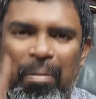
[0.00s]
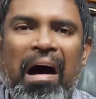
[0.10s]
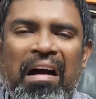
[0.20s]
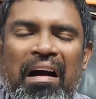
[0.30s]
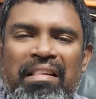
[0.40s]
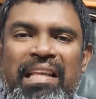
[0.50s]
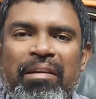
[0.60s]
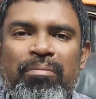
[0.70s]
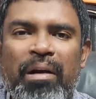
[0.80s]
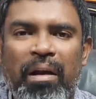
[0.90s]
பாகால்
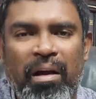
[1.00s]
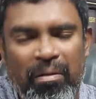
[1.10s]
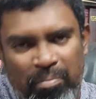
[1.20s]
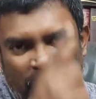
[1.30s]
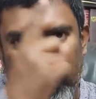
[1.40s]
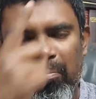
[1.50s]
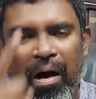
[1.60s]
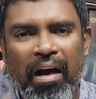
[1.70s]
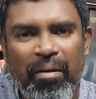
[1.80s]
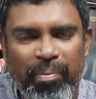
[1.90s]
தெய்வம் என்றால் போ
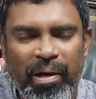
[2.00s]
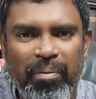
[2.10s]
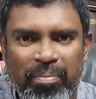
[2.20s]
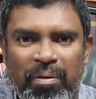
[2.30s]
பாகால் பின்னாடி